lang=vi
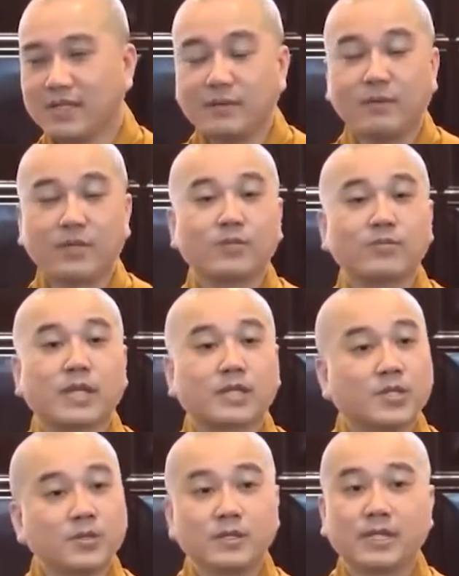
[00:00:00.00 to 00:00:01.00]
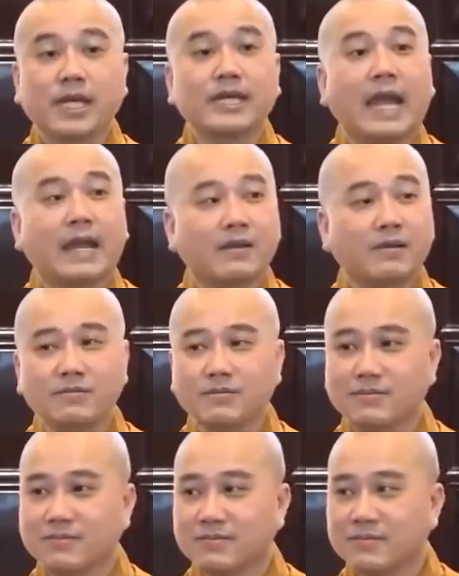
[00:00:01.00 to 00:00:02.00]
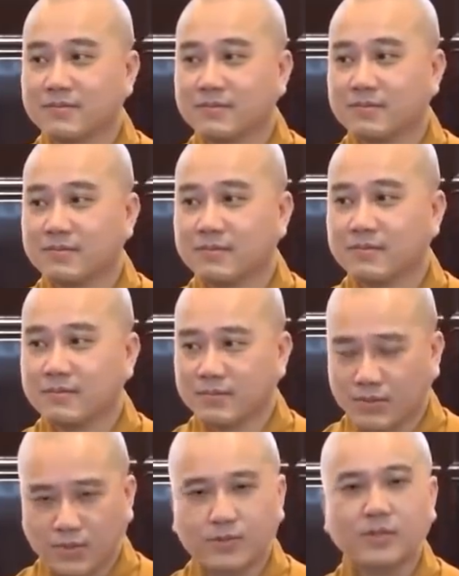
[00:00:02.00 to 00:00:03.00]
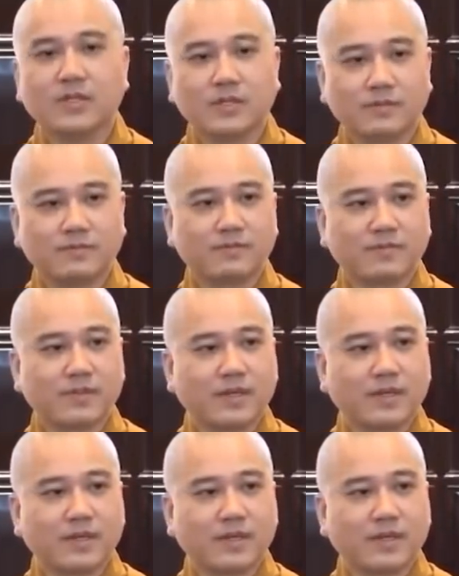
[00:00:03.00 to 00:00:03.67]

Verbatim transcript: nhưng mà chúng ta cứu được cái ngặt không? Cứu được.